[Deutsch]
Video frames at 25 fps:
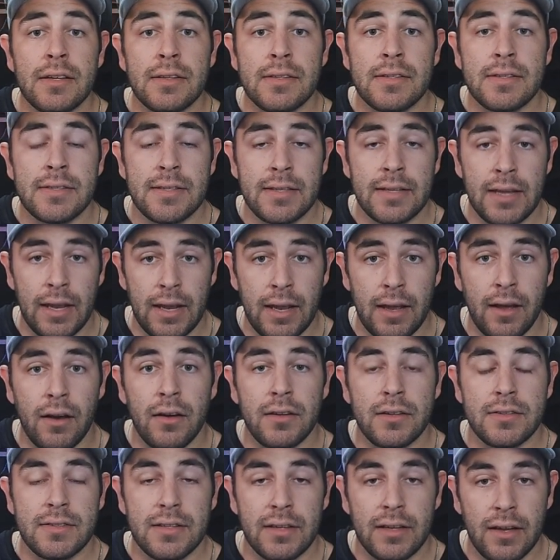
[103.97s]

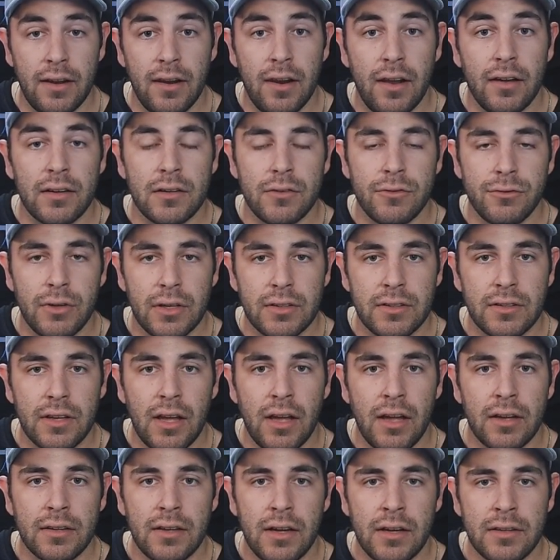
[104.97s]
sehr, sehr langen
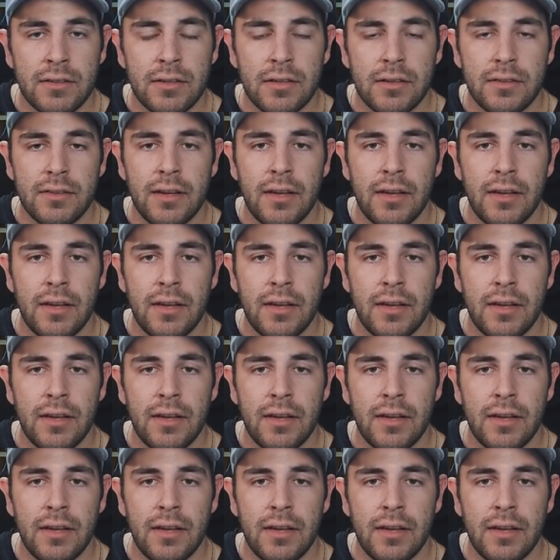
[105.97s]
Vertrag hat,